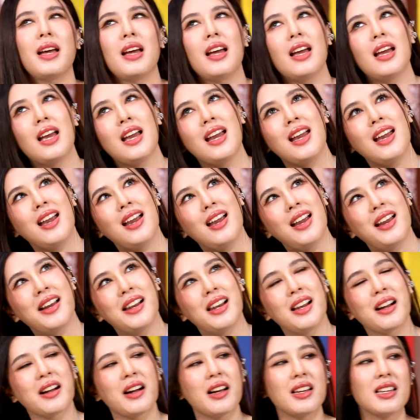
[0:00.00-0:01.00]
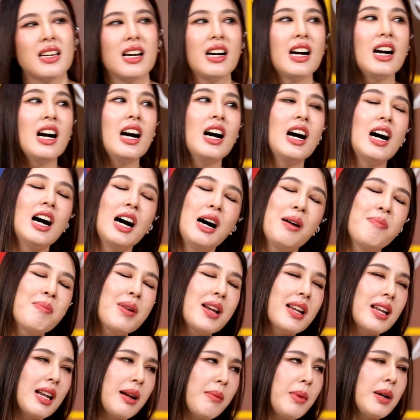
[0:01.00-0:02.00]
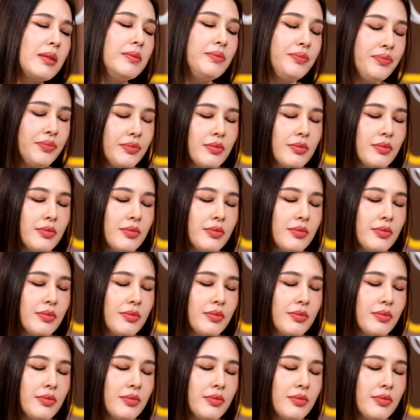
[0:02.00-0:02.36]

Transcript: เองแล้วก็เยอะอะไรเงี้ยแบบ